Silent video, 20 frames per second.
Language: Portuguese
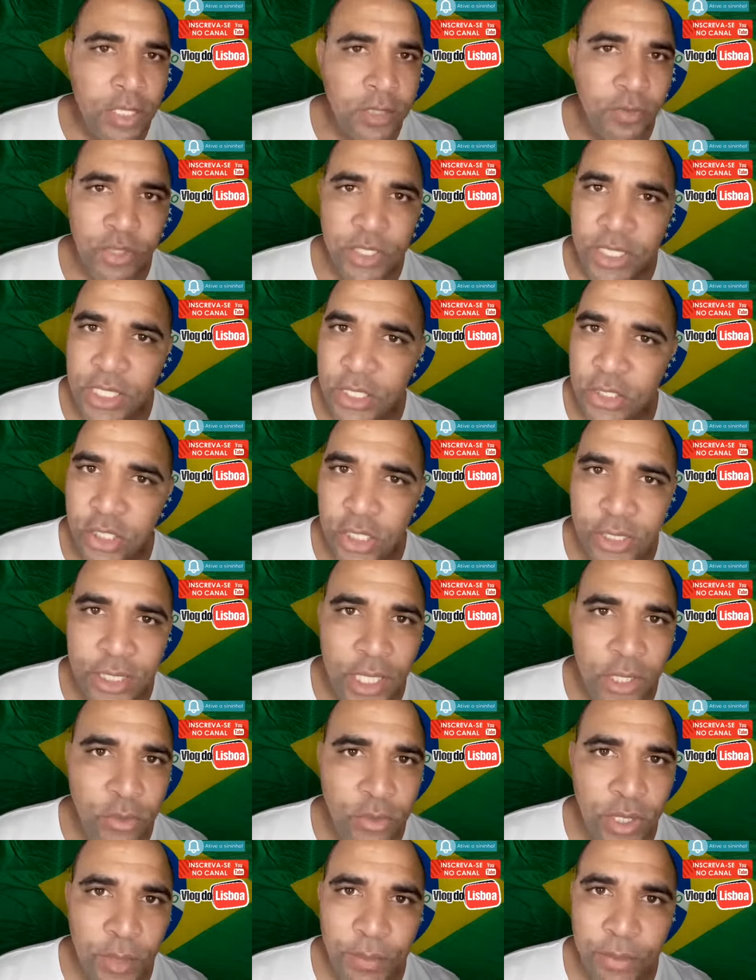Se você só
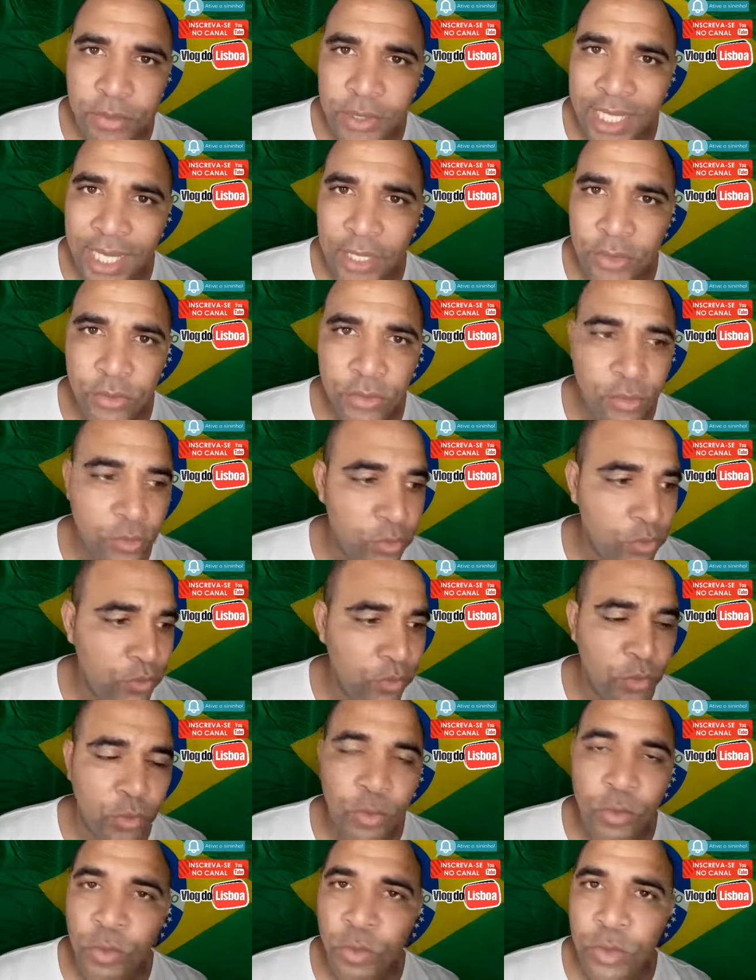tem o deputado,
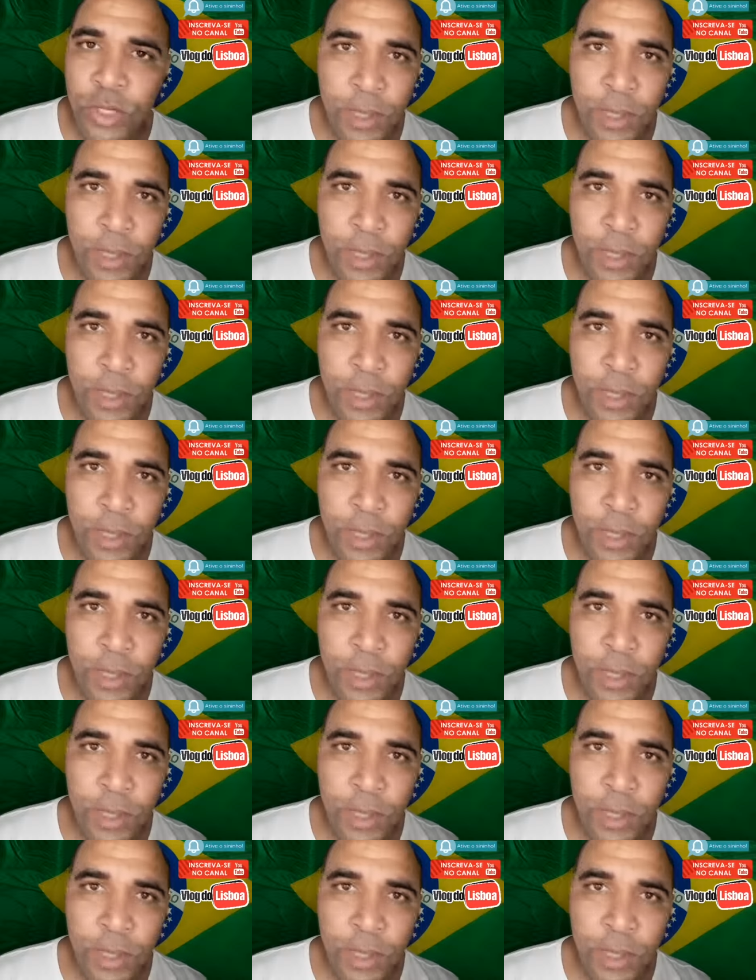o,